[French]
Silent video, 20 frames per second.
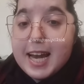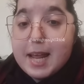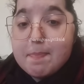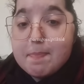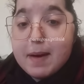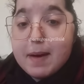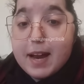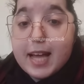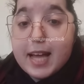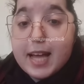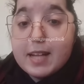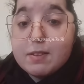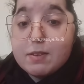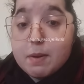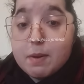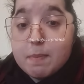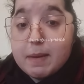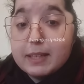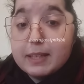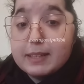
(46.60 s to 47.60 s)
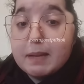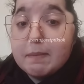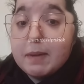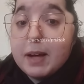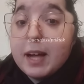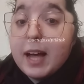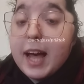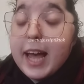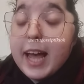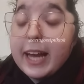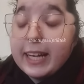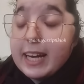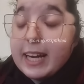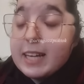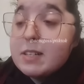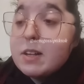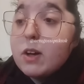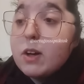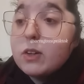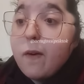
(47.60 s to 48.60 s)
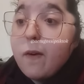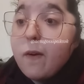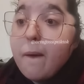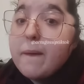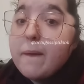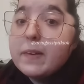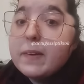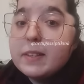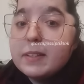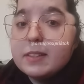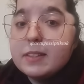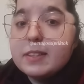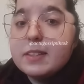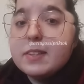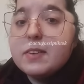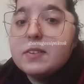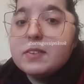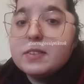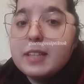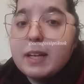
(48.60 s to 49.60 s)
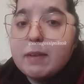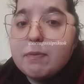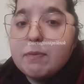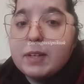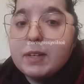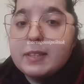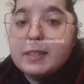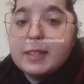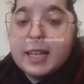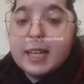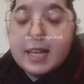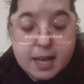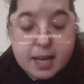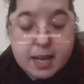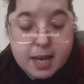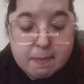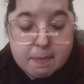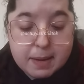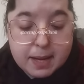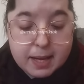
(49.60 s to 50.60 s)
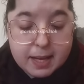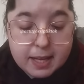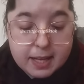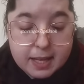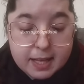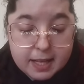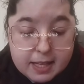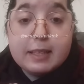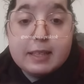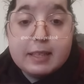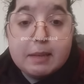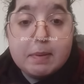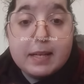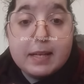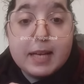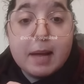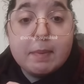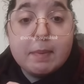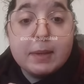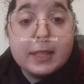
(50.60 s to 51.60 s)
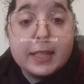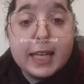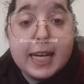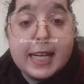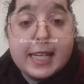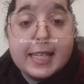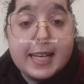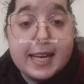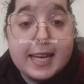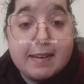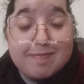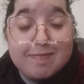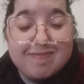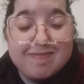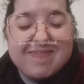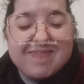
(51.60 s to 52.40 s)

Les palettes de Maxima elles cassent encore. Donc cette fois-ci, et eh ben c'est pas de la bonne qualité.